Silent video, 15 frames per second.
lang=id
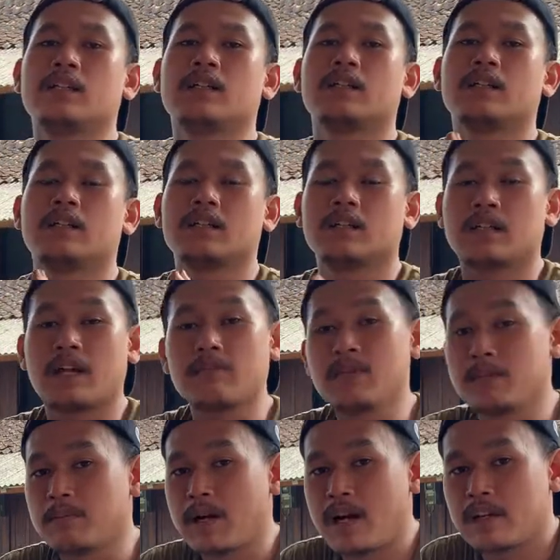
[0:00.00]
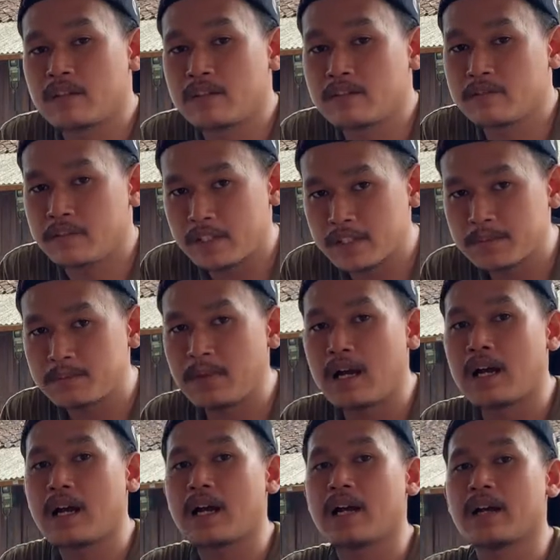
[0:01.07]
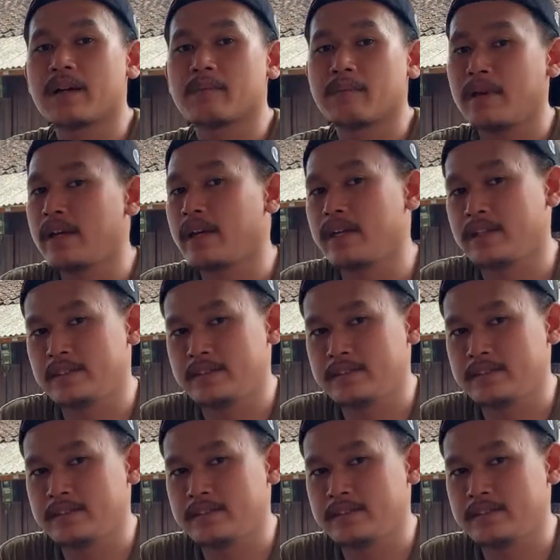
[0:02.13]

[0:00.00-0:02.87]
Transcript: eh, rem depan Vespa PX